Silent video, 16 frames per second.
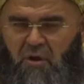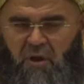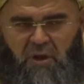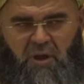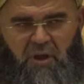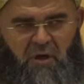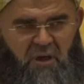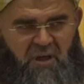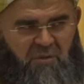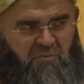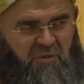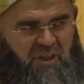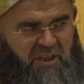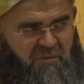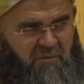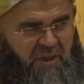Allah-u Alem
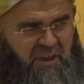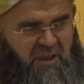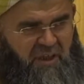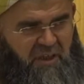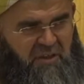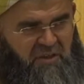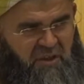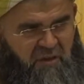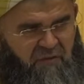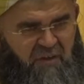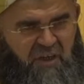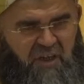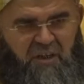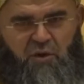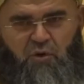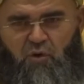bildiğim kadarıyla
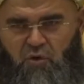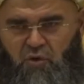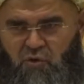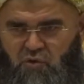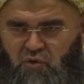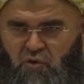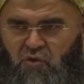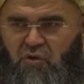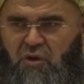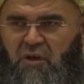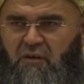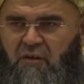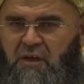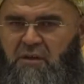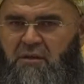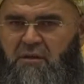şafilerde dördüncü günde
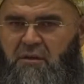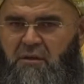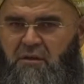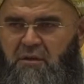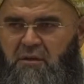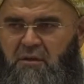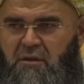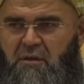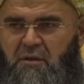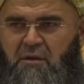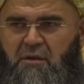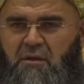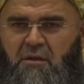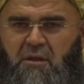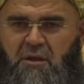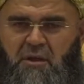var.
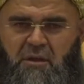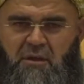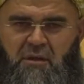Ee,